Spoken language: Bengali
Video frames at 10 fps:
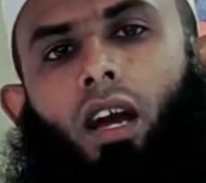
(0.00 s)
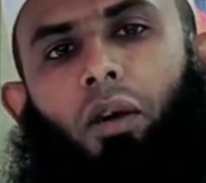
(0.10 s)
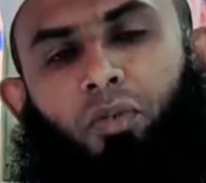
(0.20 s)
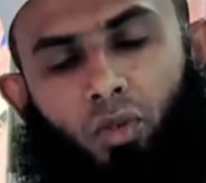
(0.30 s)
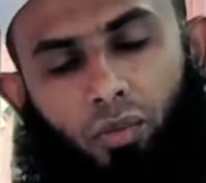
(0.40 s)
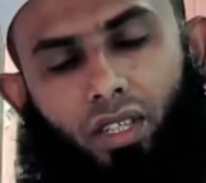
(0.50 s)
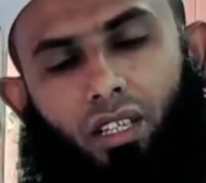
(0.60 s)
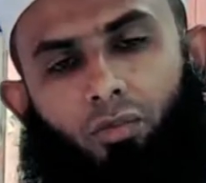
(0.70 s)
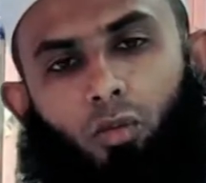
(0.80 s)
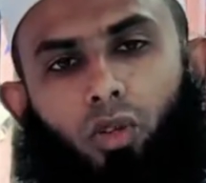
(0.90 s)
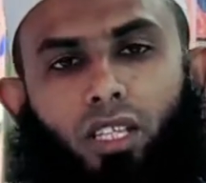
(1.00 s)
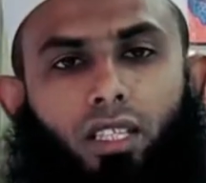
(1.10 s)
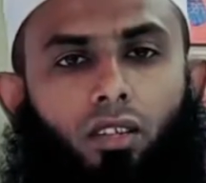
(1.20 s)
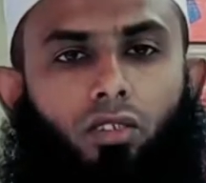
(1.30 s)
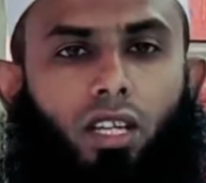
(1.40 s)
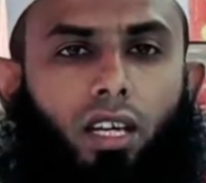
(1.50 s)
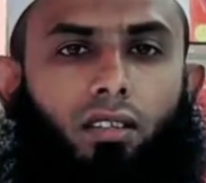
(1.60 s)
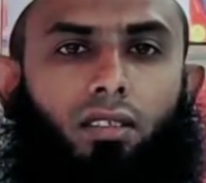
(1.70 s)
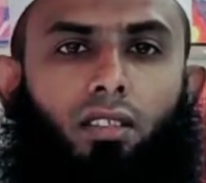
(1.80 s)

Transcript: আমি মোহাম্মদ আব্দুল মুকিত তালুকদার